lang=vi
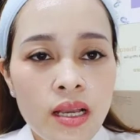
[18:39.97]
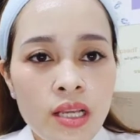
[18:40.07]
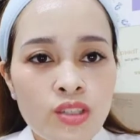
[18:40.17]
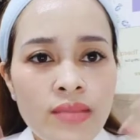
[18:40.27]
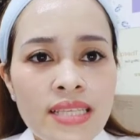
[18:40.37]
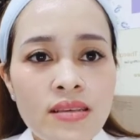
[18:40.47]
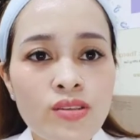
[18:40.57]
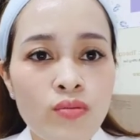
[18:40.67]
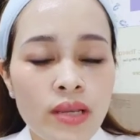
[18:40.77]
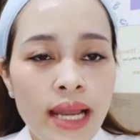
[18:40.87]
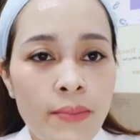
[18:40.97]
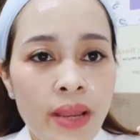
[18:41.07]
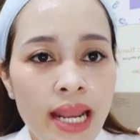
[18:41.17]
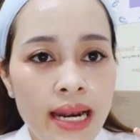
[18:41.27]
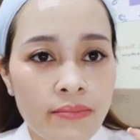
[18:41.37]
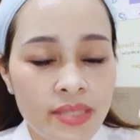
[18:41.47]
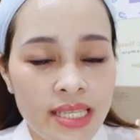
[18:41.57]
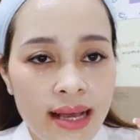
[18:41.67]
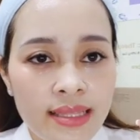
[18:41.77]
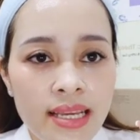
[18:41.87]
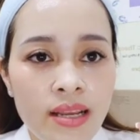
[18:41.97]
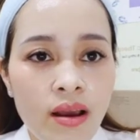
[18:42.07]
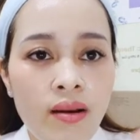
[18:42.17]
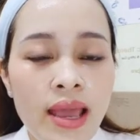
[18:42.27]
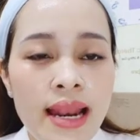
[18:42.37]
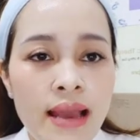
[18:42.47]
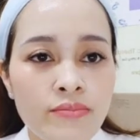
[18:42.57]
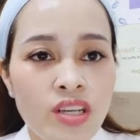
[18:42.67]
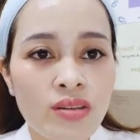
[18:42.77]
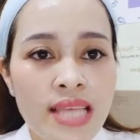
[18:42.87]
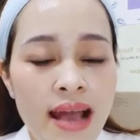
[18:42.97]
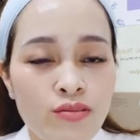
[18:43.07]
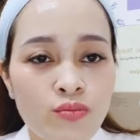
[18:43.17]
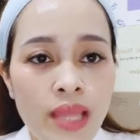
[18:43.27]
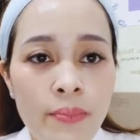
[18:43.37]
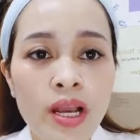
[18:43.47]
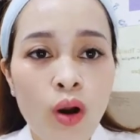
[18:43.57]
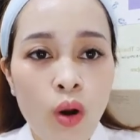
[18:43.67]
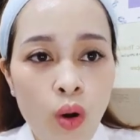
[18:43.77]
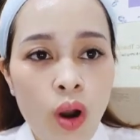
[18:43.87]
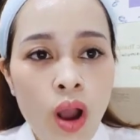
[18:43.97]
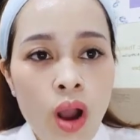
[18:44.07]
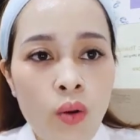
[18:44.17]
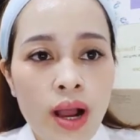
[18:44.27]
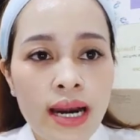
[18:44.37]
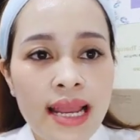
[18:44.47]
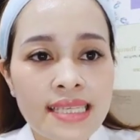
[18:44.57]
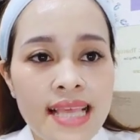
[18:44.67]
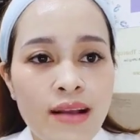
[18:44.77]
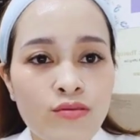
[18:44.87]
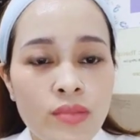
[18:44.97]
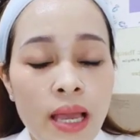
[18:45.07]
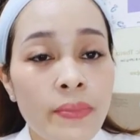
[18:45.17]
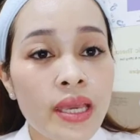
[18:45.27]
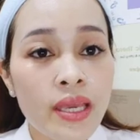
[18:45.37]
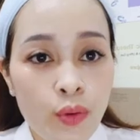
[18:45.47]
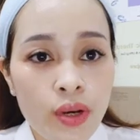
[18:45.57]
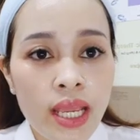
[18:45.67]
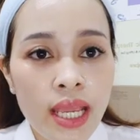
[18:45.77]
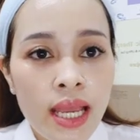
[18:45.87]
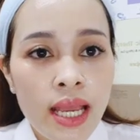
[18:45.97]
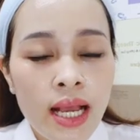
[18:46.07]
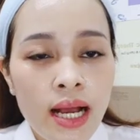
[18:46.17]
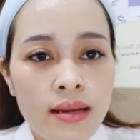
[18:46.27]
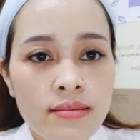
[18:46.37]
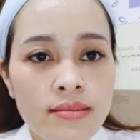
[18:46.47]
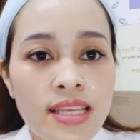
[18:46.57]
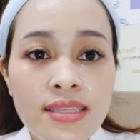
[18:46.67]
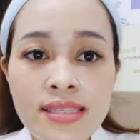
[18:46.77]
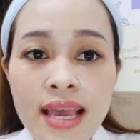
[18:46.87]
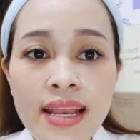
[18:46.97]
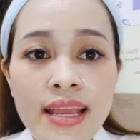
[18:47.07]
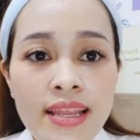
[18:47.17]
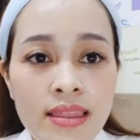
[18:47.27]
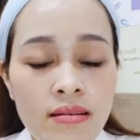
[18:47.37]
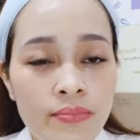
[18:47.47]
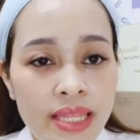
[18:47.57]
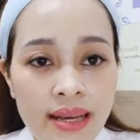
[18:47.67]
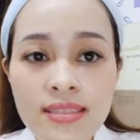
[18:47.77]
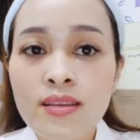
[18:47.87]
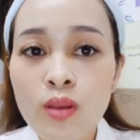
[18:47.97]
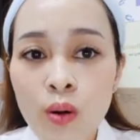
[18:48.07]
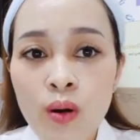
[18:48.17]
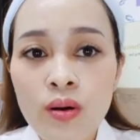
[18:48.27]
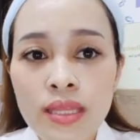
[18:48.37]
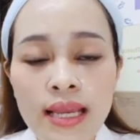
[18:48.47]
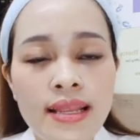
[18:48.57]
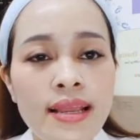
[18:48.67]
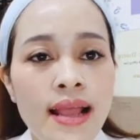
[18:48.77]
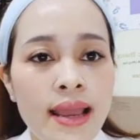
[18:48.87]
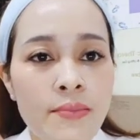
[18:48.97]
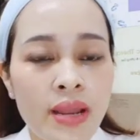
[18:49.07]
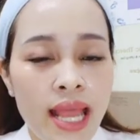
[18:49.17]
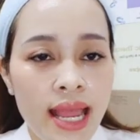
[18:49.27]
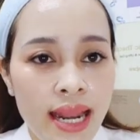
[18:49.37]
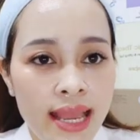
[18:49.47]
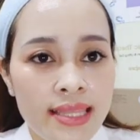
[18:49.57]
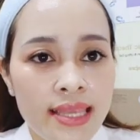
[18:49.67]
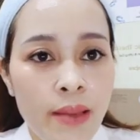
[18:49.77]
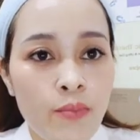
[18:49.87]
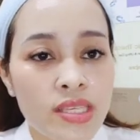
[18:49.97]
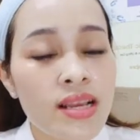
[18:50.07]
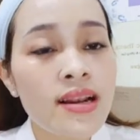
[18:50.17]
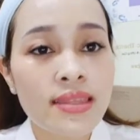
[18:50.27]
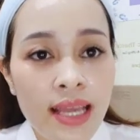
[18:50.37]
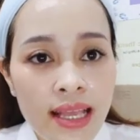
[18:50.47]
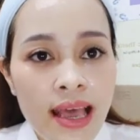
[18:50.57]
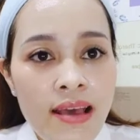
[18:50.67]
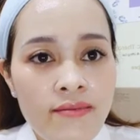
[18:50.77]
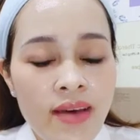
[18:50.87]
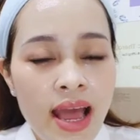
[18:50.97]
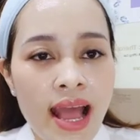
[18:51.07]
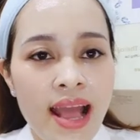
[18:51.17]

chúng ta sử dụng những cái mặt nạ làm trắng thì nó lại làm cho da của chúng ta bị khô hoặc là da của chúng ta bị yếu đi à, rất dễ đến hiện tượng bị tăng sắc tố thế nên là cái mặt nạ này thì em thấy rất là thích và